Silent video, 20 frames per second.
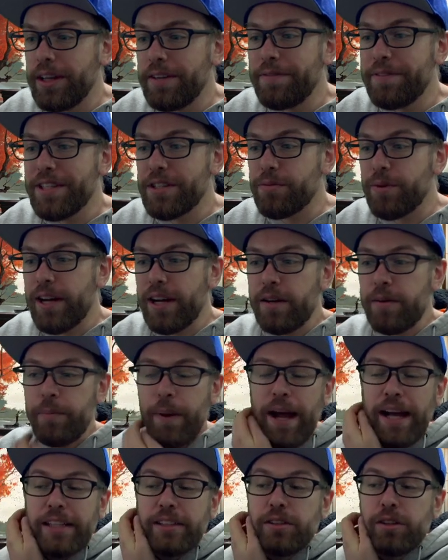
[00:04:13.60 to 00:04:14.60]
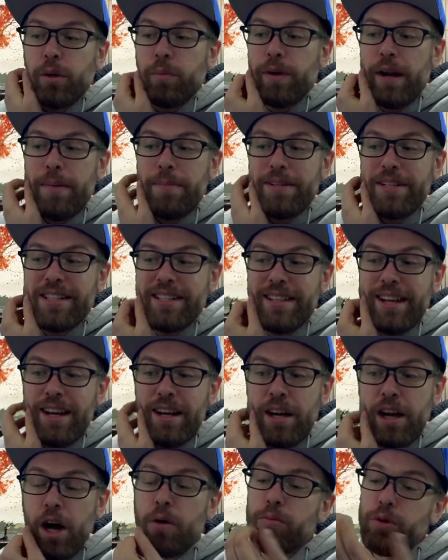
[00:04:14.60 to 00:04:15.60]
visuels, par exemple la
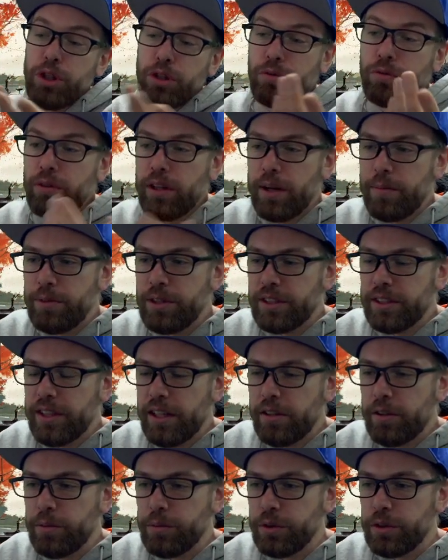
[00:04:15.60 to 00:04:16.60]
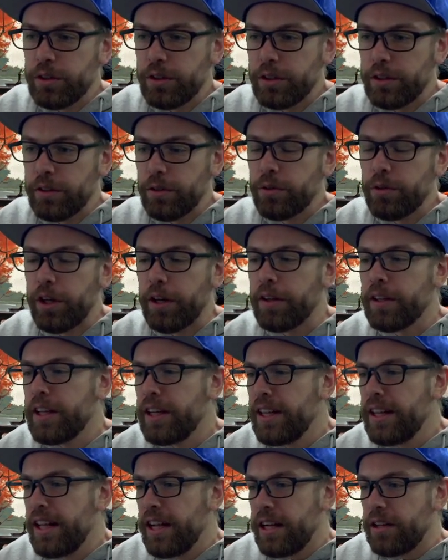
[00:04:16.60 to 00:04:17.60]
Blizzdell, Ah, bah il compte la Blizzdell comme une. ok.
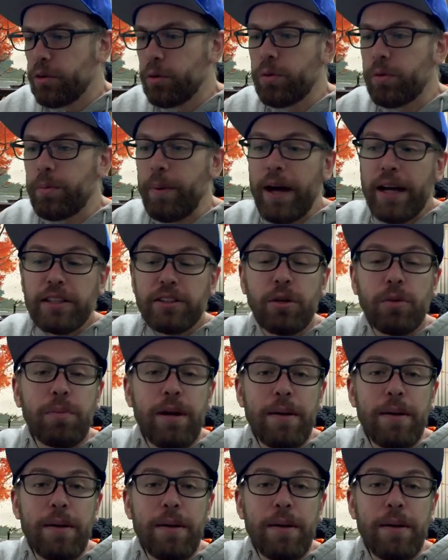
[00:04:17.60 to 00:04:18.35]
Donc, par exemple, la